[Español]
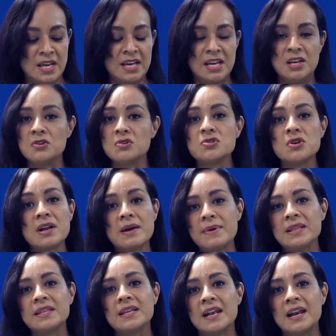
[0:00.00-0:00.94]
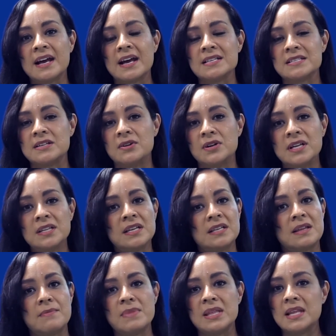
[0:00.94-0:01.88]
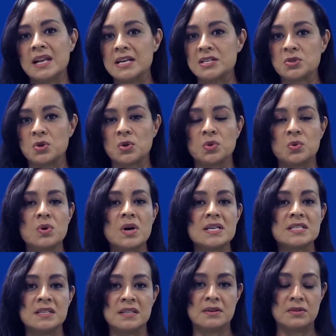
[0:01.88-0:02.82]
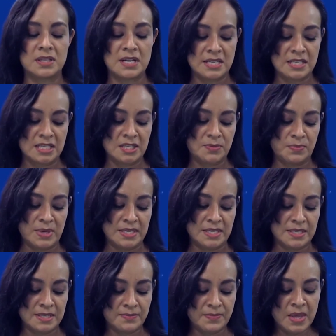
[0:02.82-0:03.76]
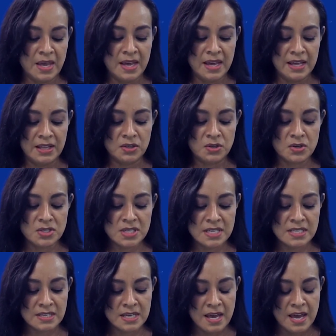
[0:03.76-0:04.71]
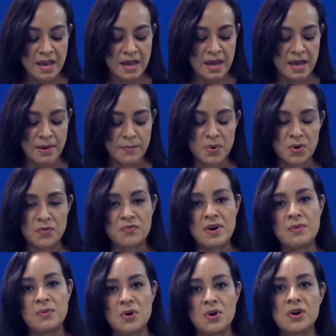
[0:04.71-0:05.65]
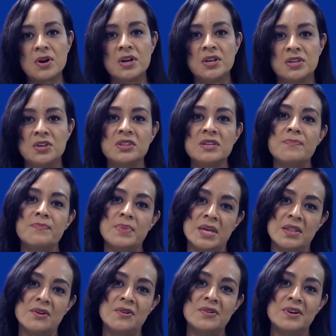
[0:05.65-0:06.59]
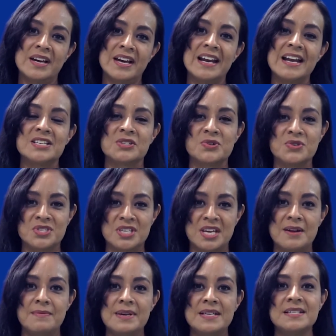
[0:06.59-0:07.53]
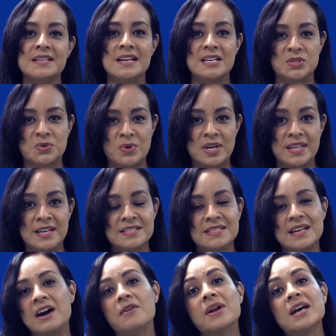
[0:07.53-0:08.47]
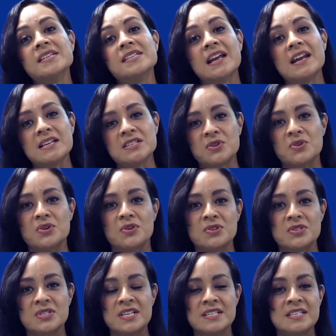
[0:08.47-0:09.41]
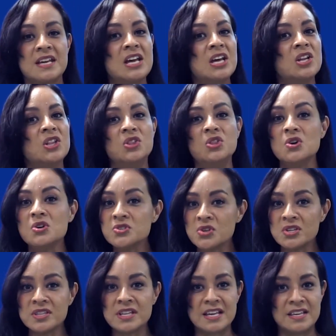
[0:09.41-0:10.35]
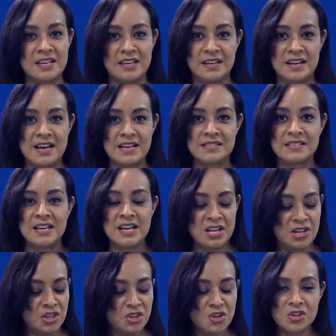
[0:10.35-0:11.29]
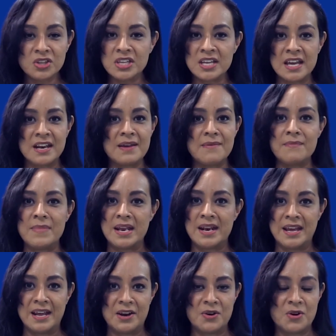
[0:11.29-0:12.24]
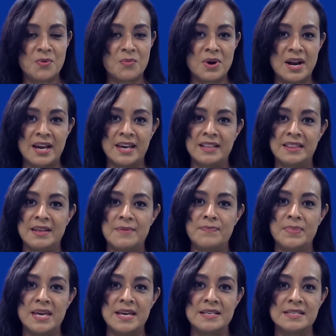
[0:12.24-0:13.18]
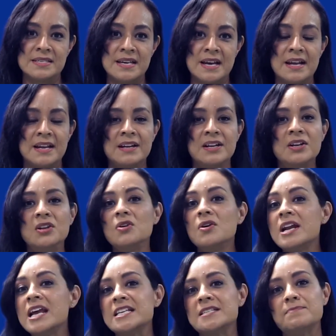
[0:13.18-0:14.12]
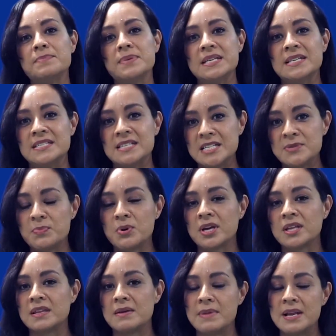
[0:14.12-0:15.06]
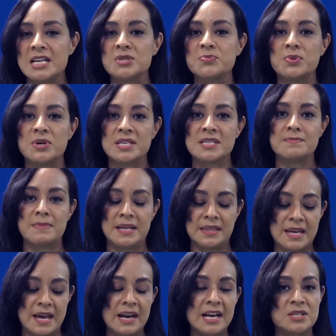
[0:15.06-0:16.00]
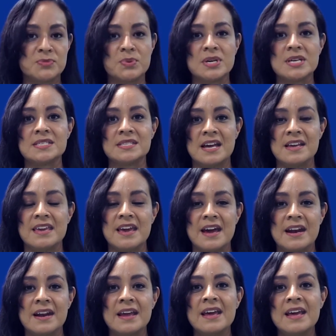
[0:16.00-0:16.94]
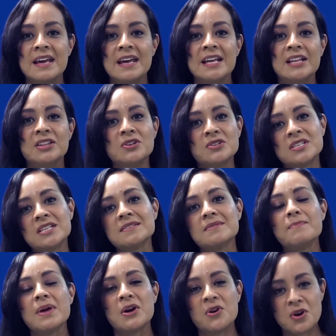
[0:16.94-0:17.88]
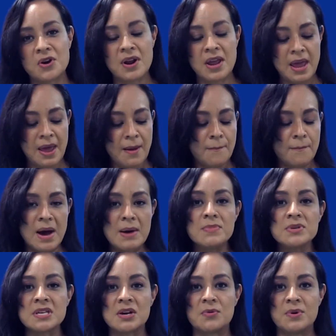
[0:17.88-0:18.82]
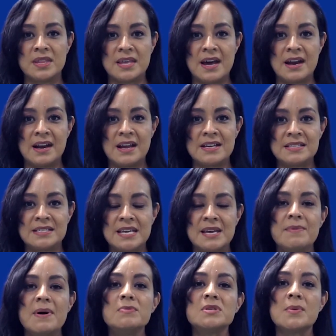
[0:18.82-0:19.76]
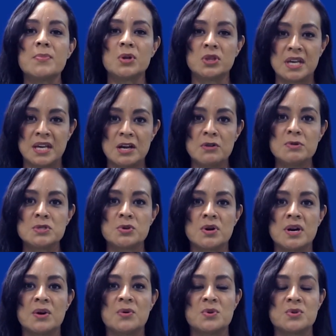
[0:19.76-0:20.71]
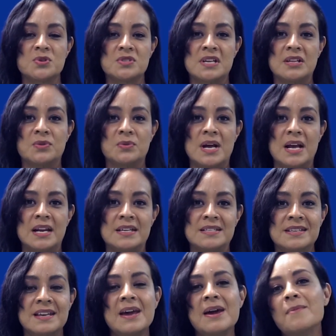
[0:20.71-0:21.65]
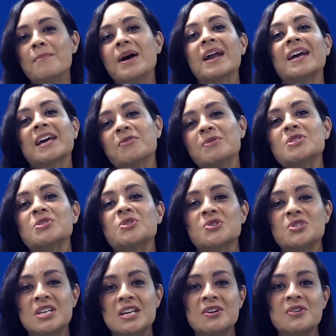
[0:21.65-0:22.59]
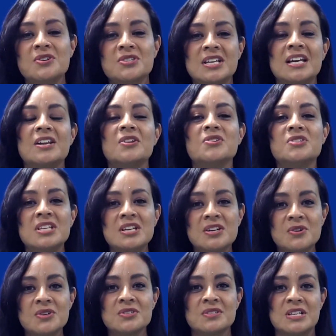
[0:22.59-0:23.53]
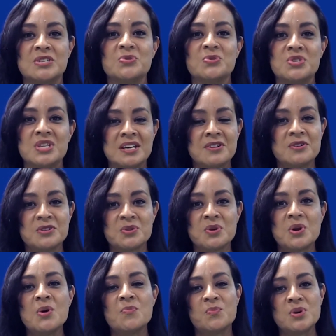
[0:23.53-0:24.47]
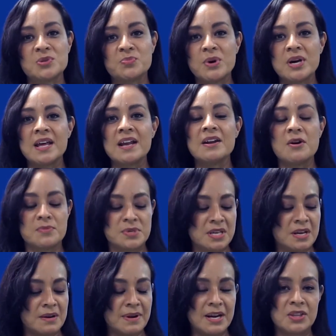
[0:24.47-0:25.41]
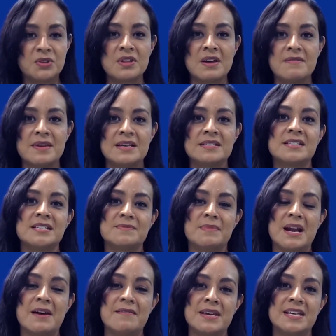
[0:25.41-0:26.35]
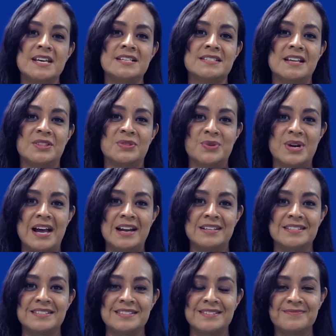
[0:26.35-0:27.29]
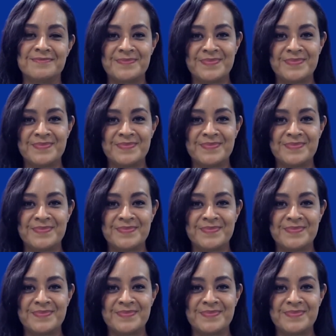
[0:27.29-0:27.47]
Y no solamente de la cacerolita, también de las tortugas y de otras especies. Entonces, eh, por favor, yo te pido que las conserves, las cuides. Ahora ya las conoces. No son dañinas, no tienen veneno como la gente piensa. No las pises porque también las puedes matar, las puedes dañar. Entonces, mejor vamos a cuidarlas y vamos a proteger nuestros recursos naturales para que nuestros hijos y los hijos de sus hijos pues puedan observar todavía estas maravillas naturales.